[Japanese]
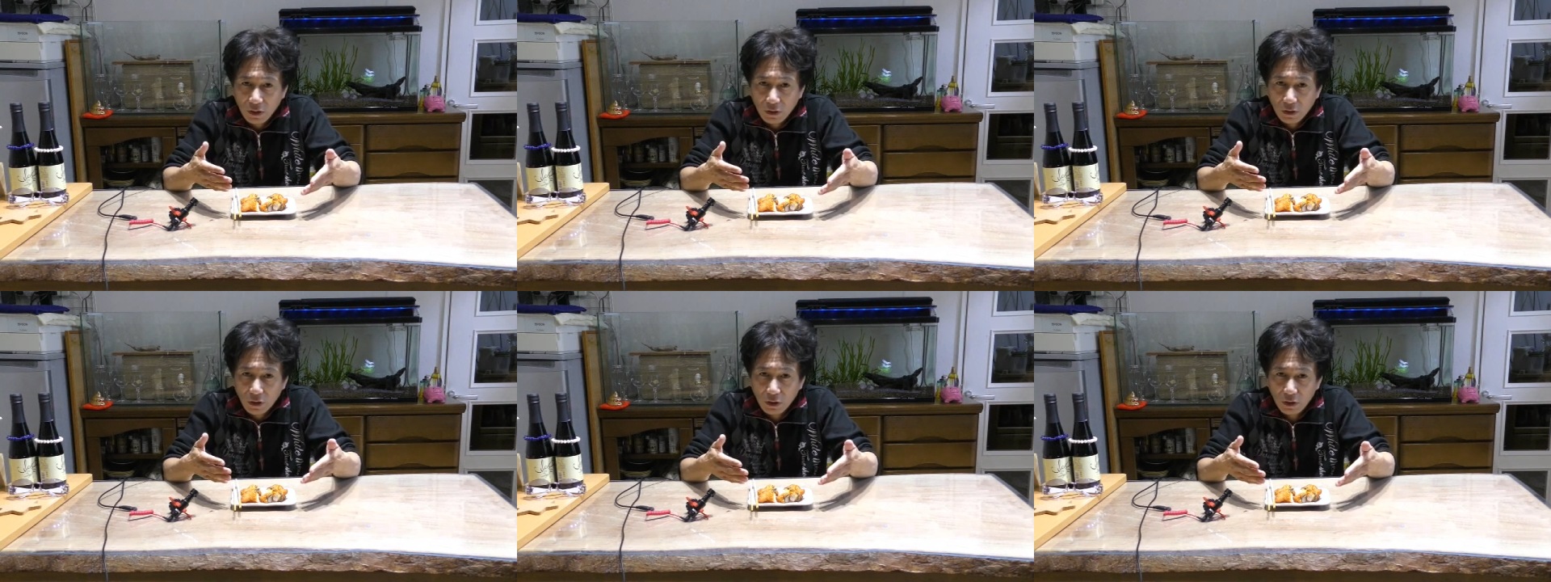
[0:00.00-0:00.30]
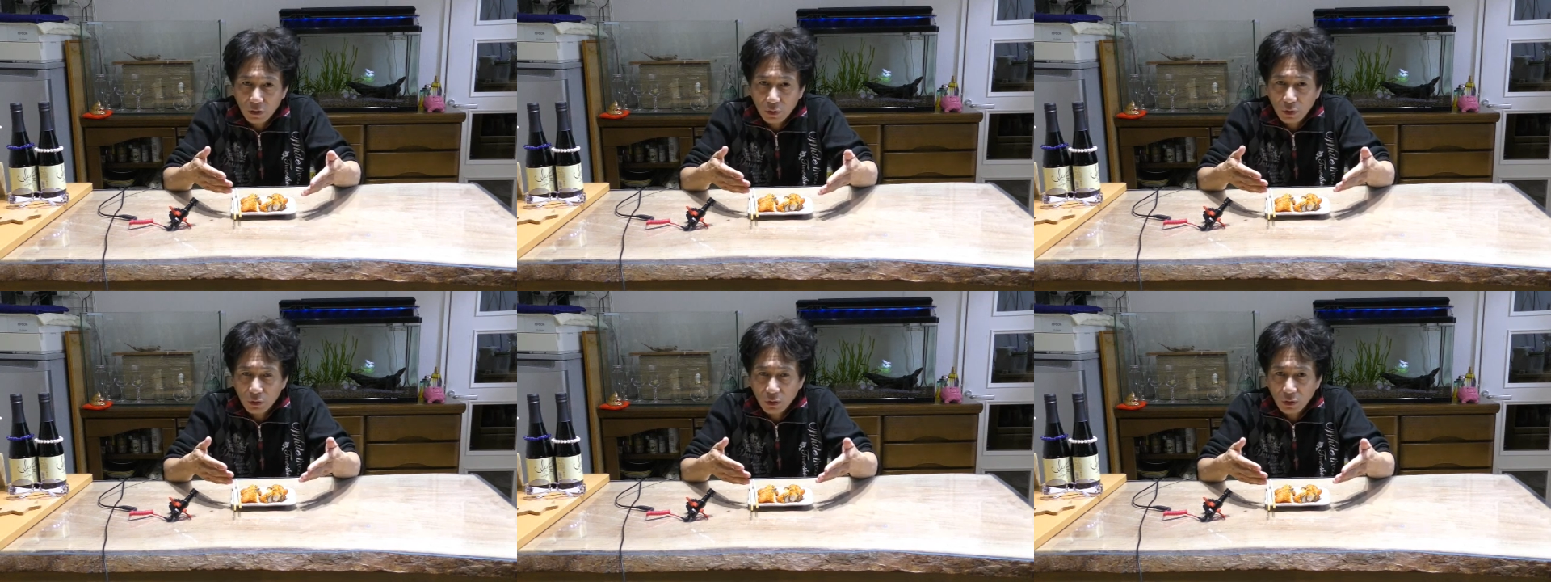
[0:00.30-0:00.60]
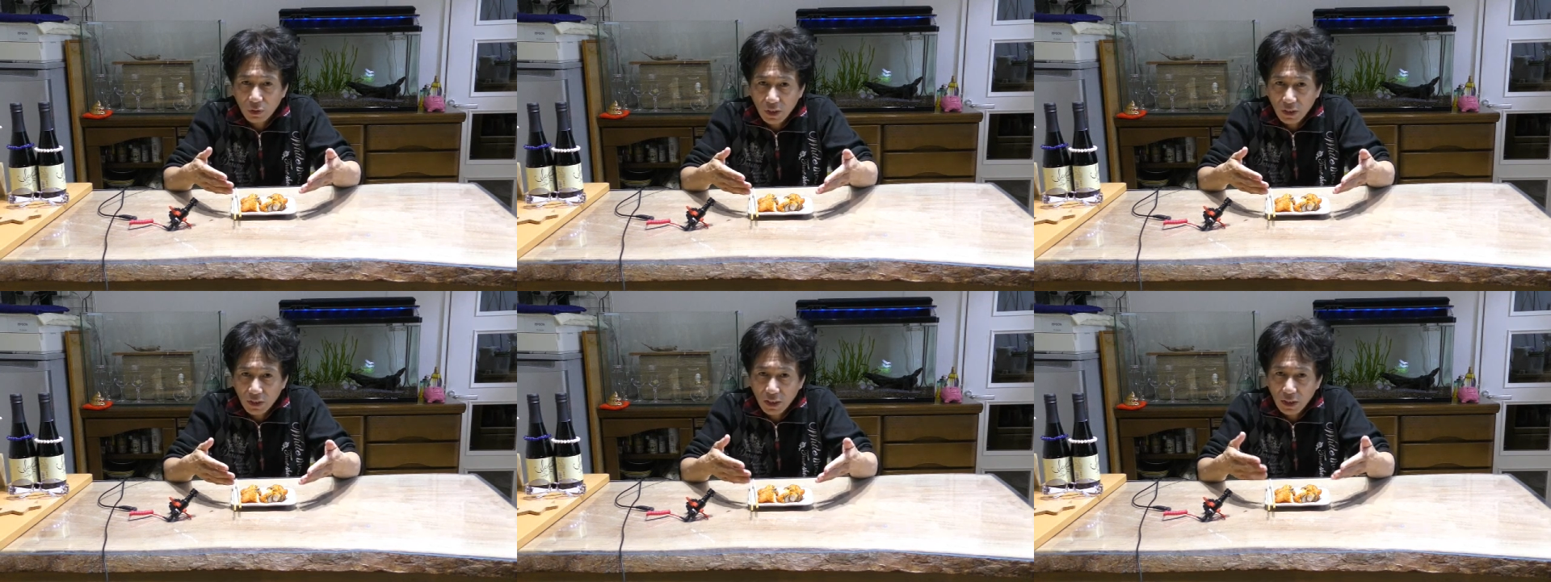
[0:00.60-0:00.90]
というこ
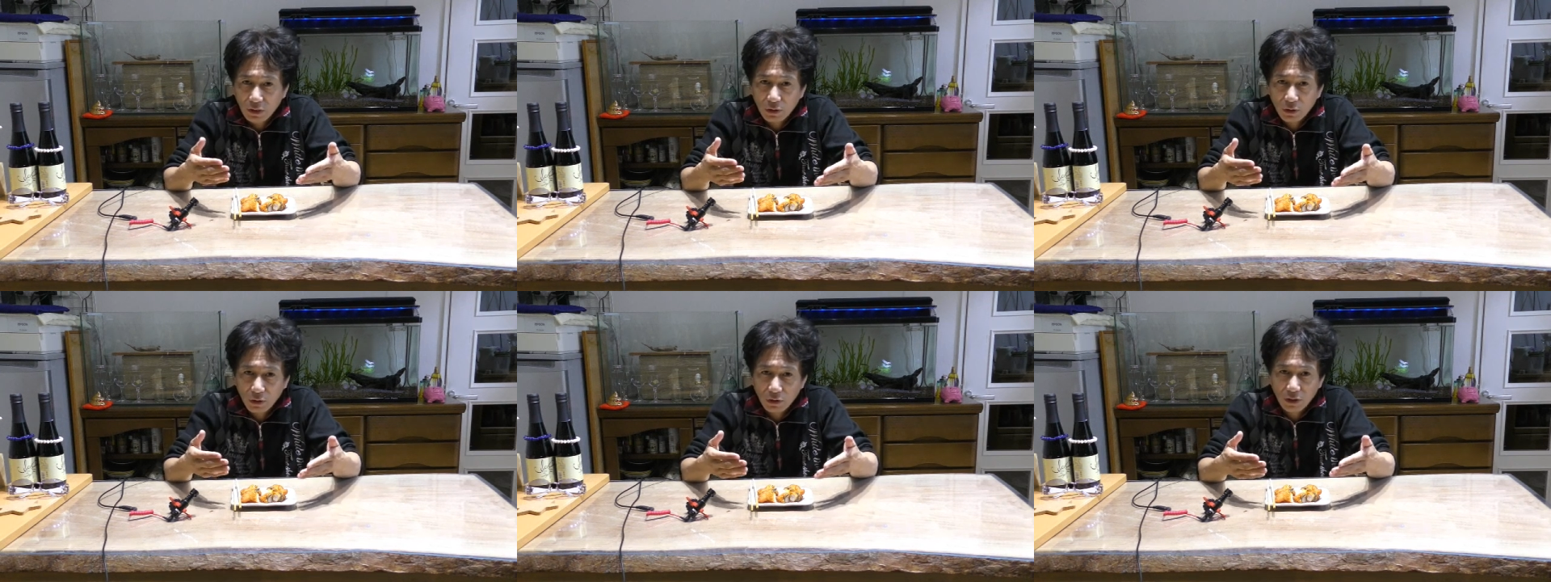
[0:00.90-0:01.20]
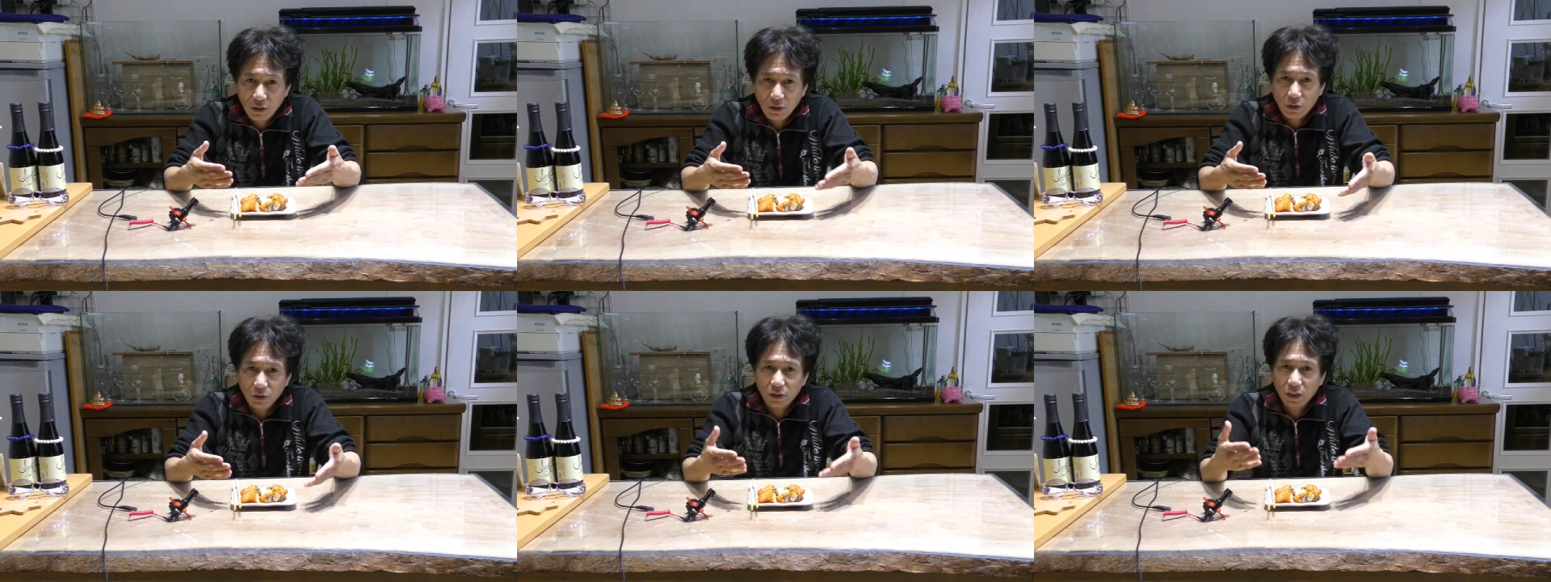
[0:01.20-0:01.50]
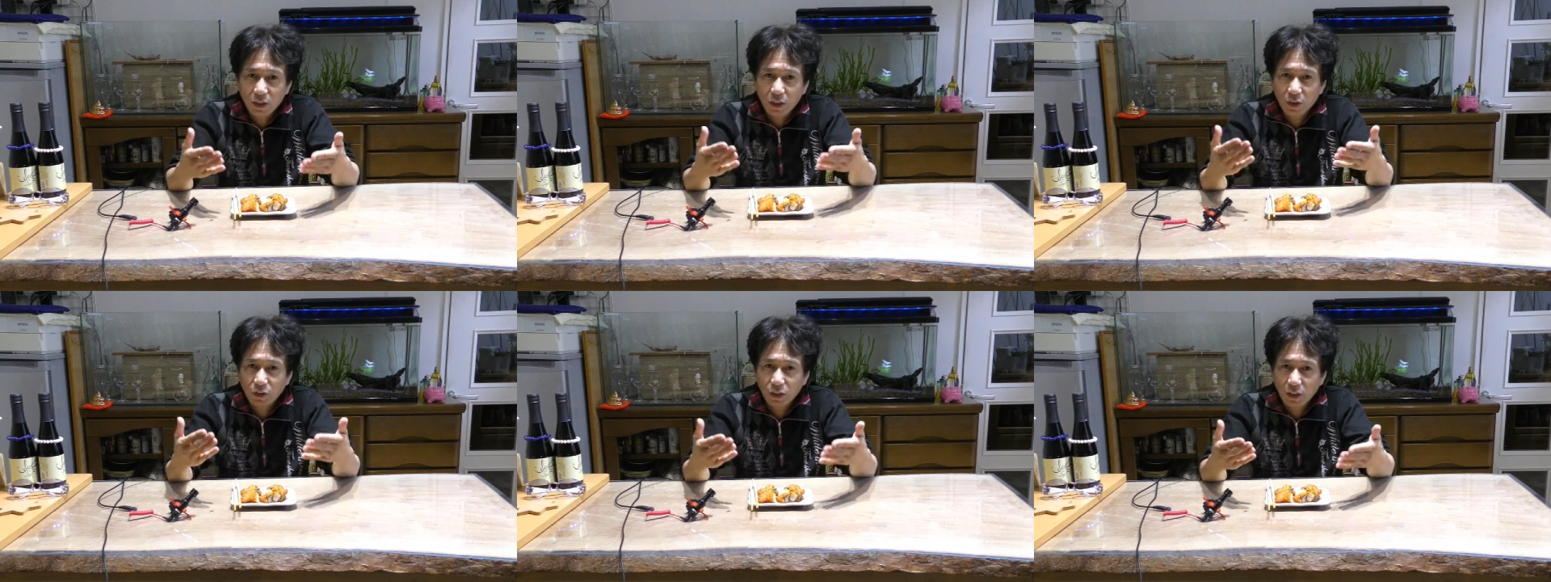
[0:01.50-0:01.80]
とで、早速ね、こ
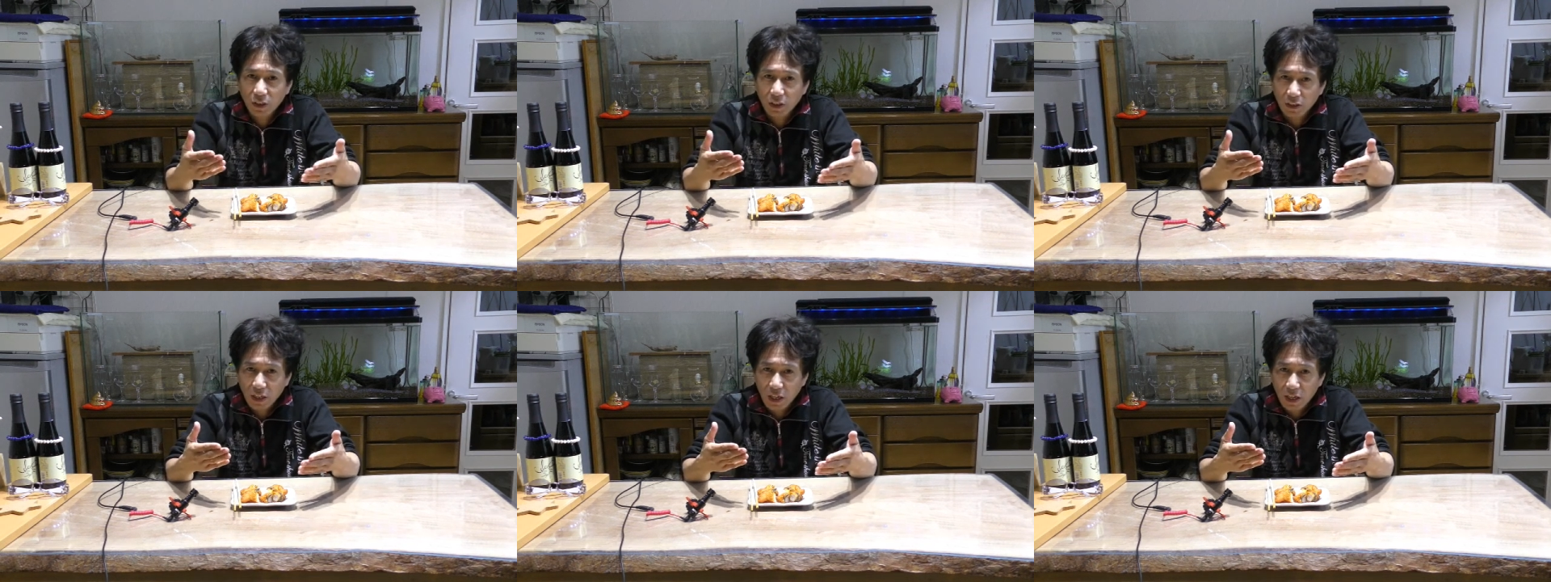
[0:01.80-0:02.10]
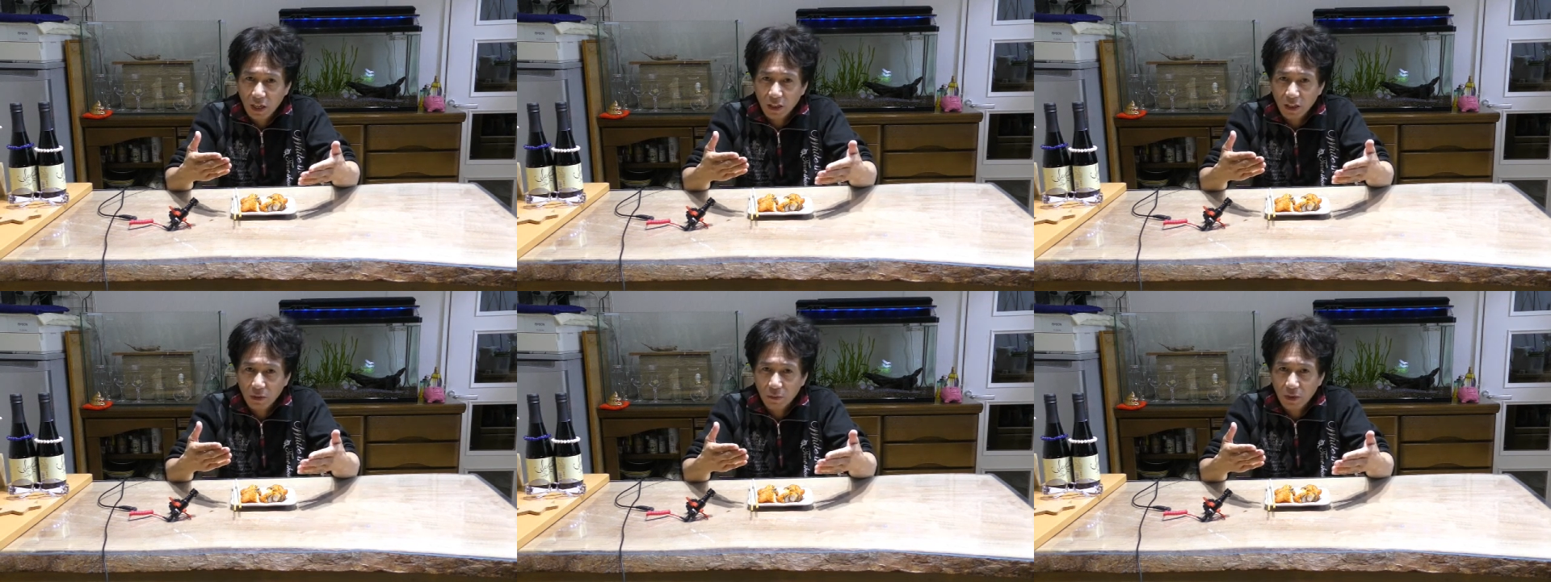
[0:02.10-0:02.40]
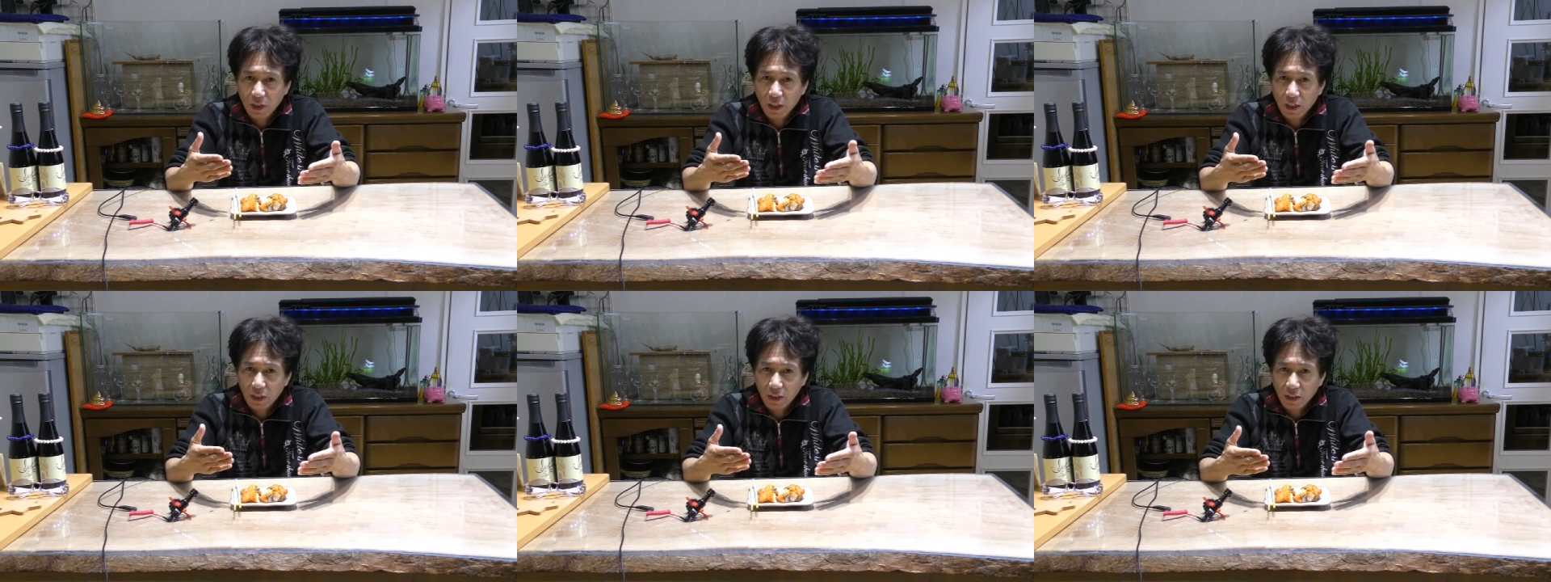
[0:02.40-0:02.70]
ちらのチキンね、
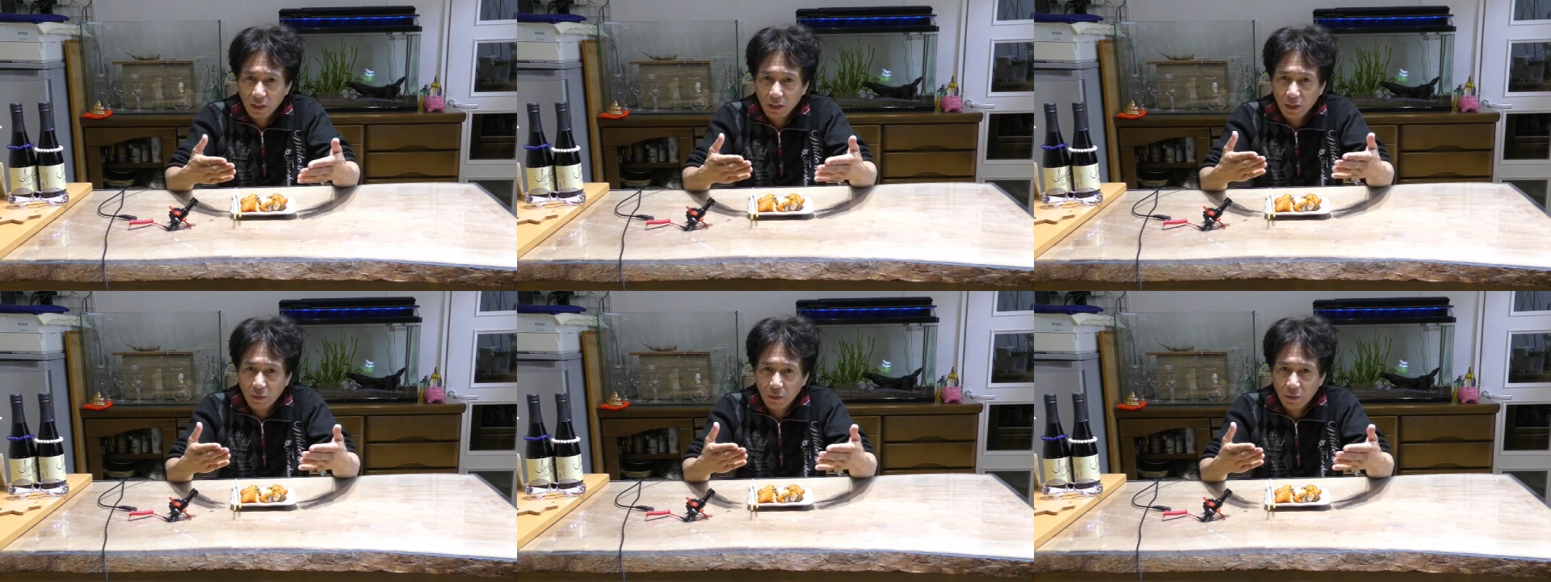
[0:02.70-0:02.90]
今からね、